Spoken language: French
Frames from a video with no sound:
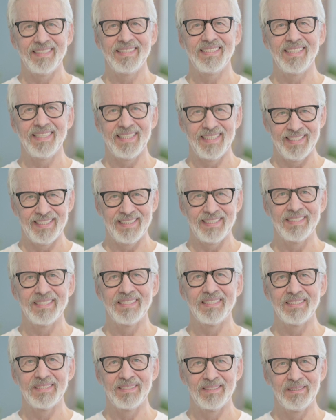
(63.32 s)
clair pour tous
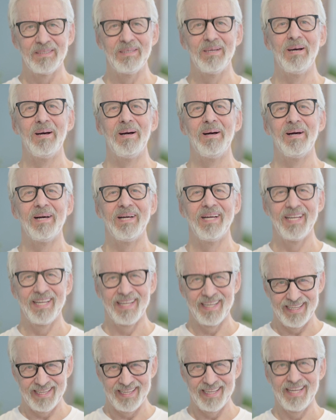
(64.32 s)
ceux qui le connaissent
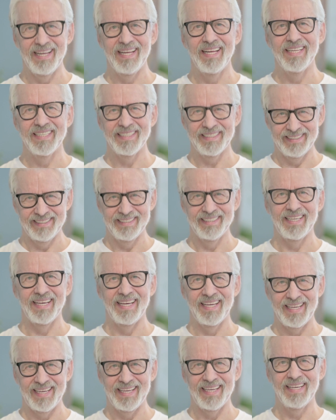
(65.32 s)
qu'il était incroyablement
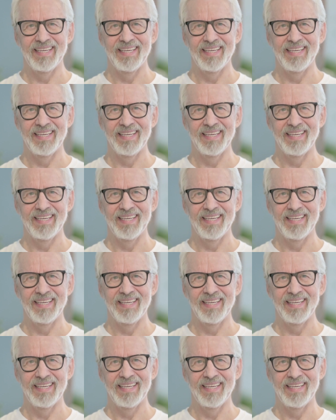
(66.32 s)
fier de